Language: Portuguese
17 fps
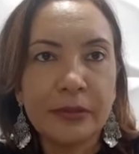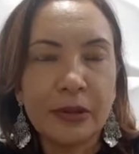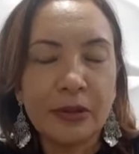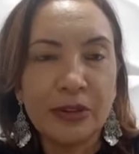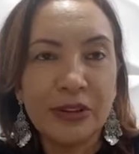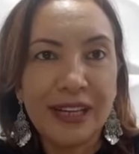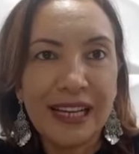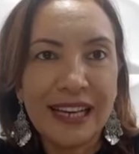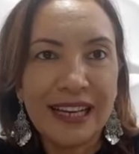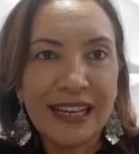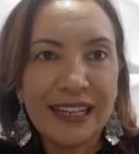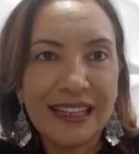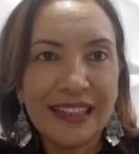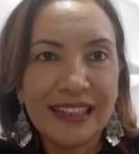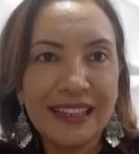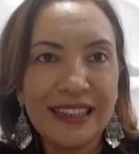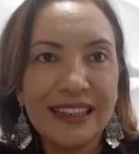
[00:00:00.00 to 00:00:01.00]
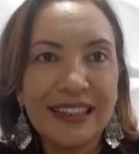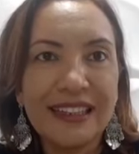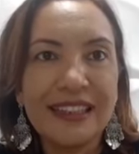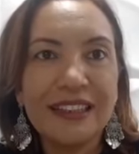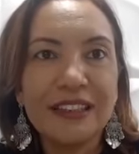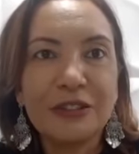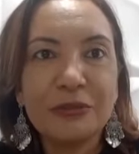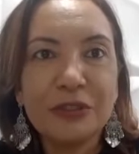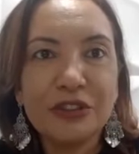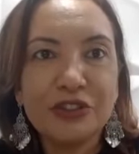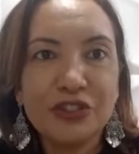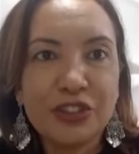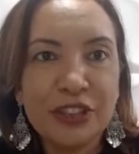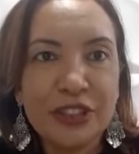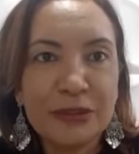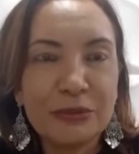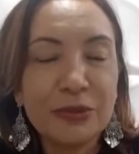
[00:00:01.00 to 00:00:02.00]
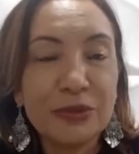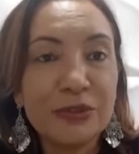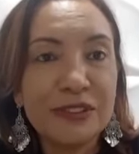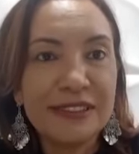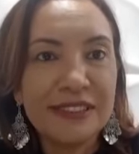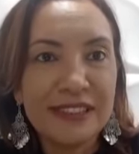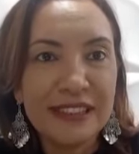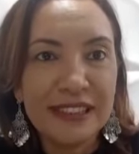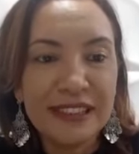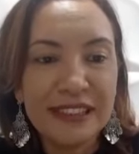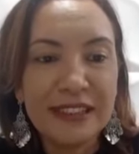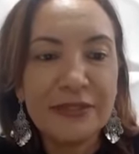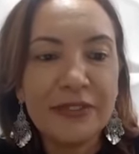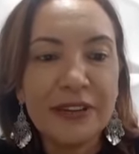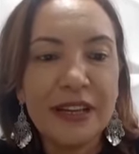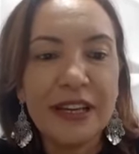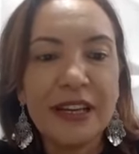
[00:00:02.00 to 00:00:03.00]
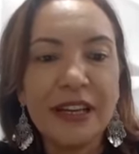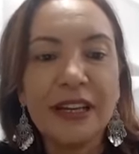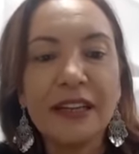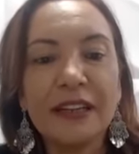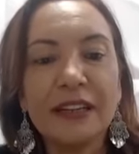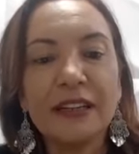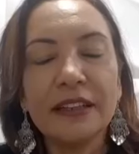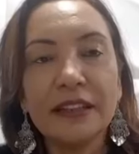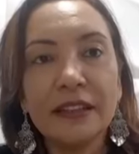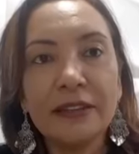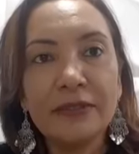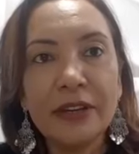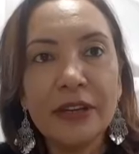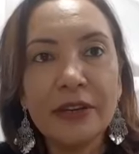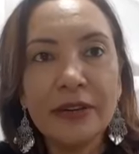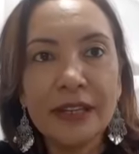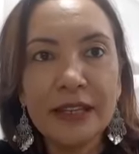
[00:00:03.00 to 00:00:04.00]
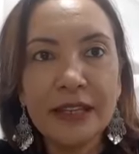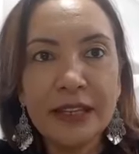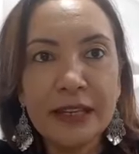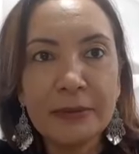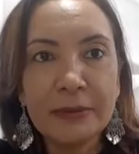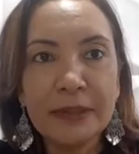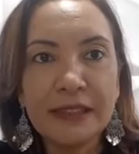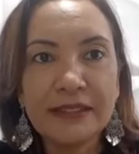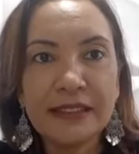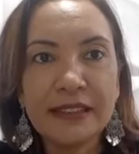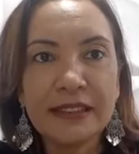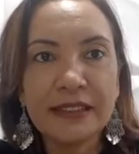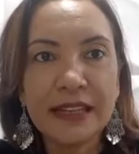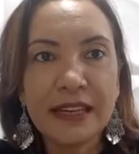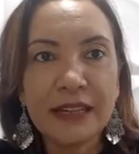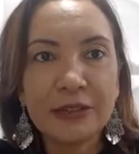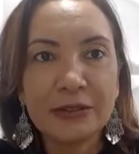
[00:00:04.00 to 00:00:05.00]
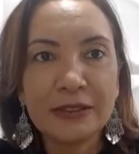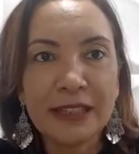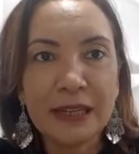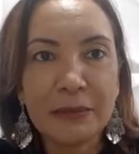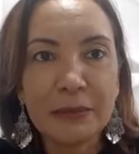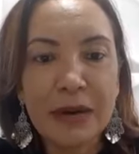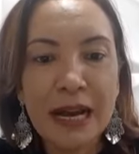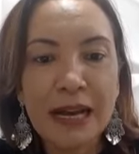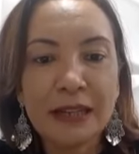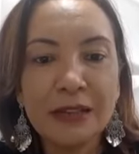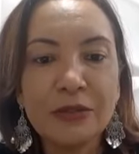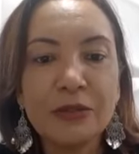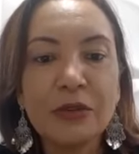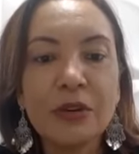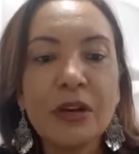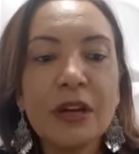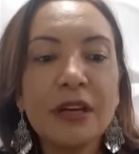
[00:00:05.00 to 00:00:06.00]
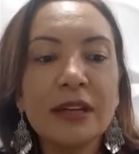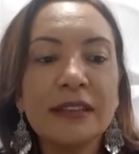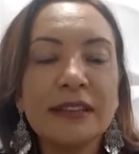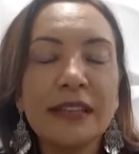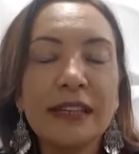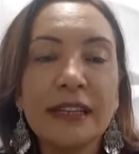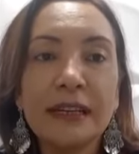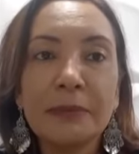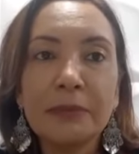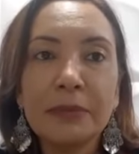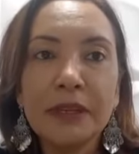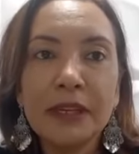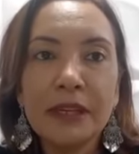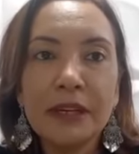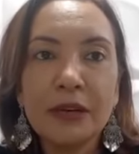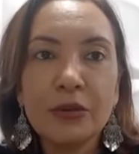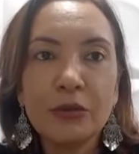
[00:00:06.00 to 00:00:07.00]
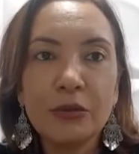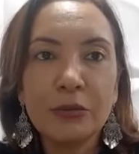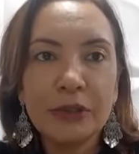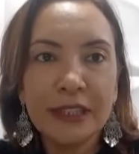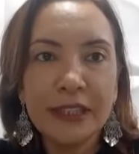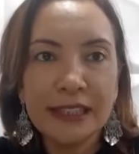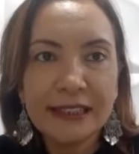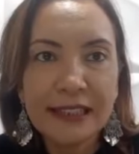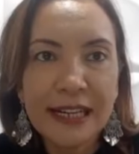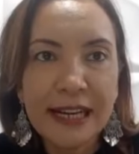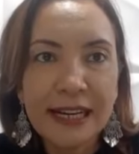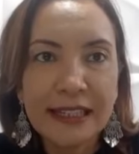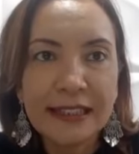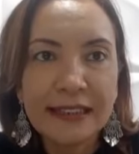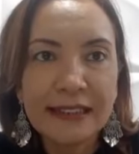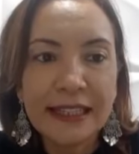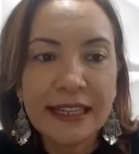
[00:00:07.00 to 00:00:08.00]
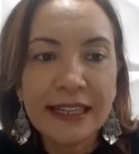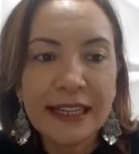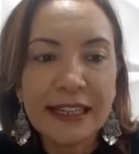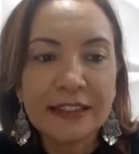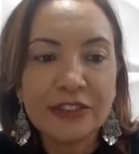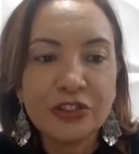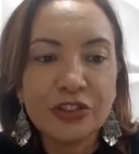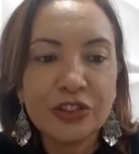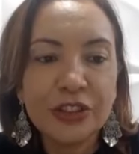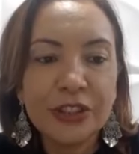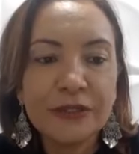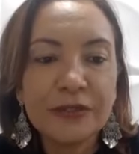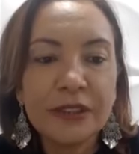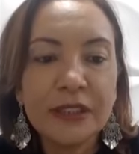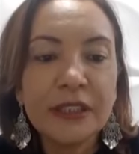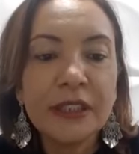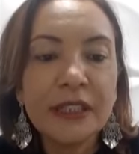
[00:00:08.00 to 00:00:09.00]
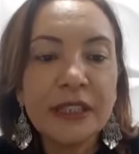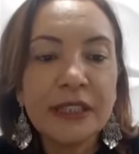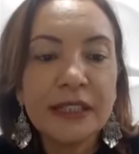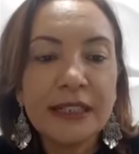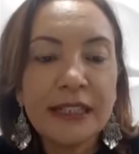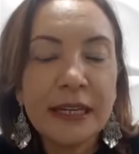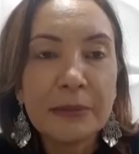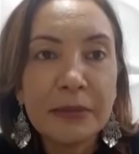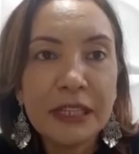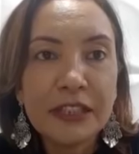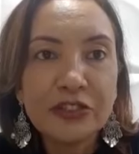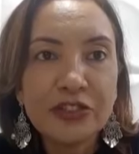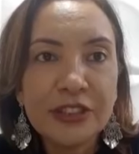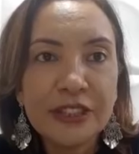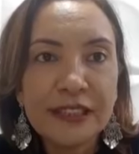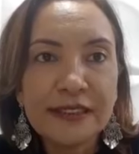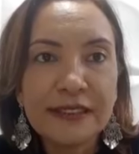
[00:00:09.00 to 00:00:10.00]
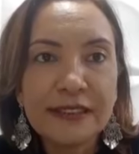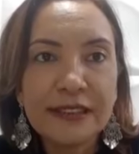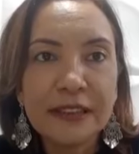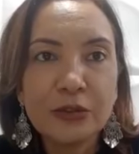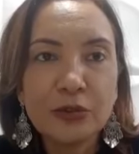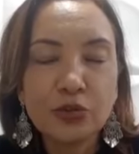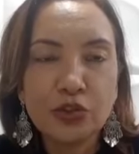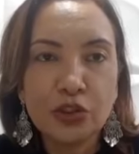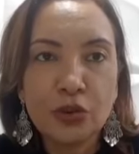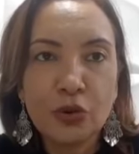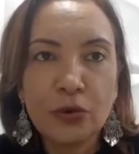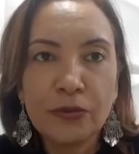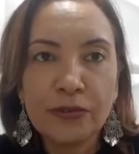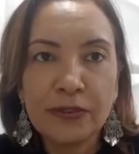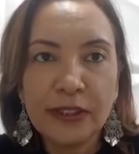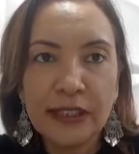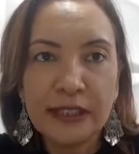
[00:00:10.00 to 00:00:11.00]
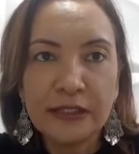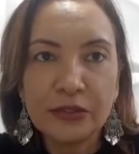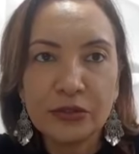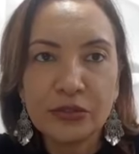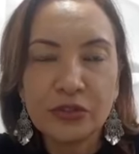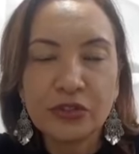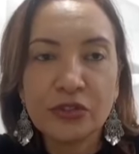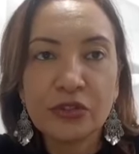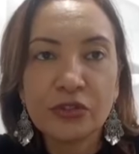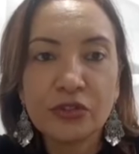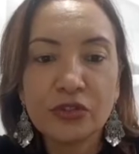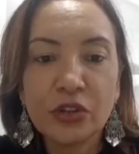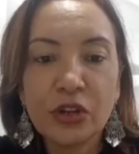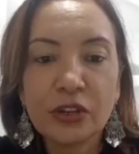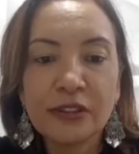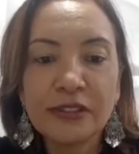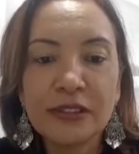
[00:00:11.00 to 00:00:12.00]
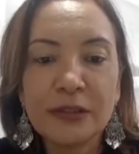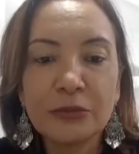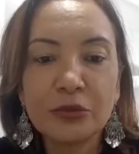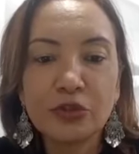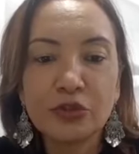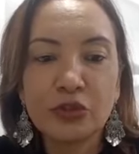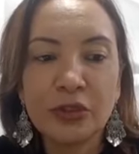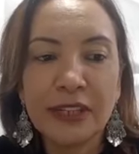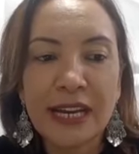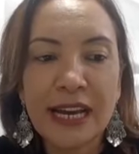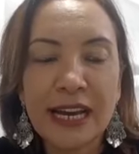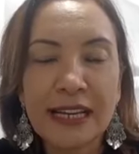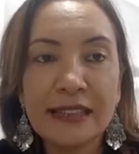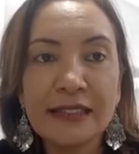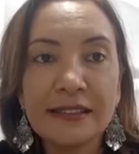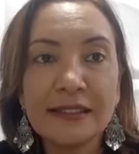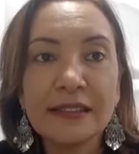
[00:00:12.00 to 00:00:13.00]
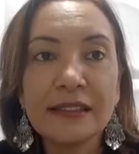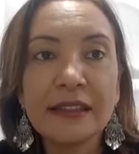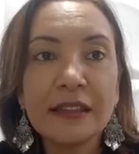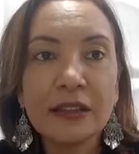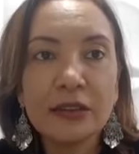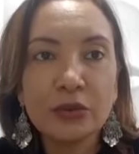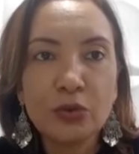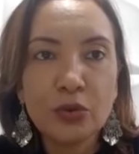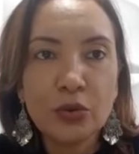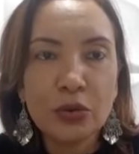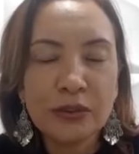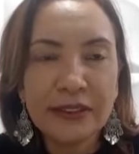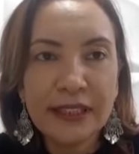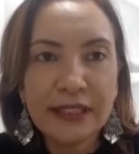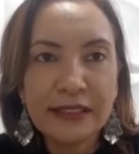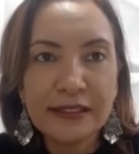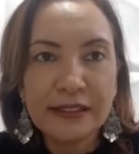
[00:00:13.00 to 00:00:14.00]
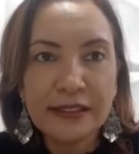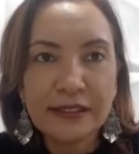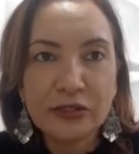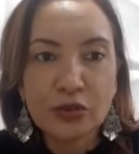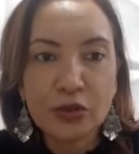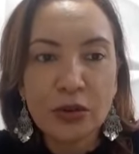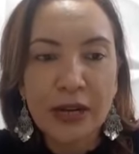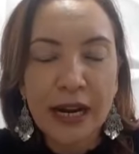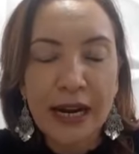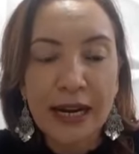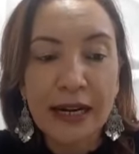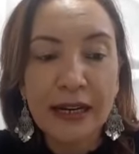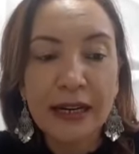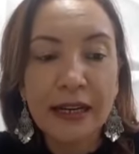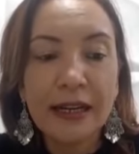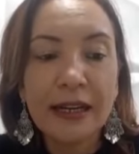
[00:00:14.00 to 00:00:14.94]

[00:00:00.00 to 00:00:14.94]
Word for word: Olá, eu me chamo Luciana Ferreira e venho aqui apresentar o trabalho Terapia Comunitária Integrativa na Mediação de Conflitos Socioemocionais no Contexto Escolar.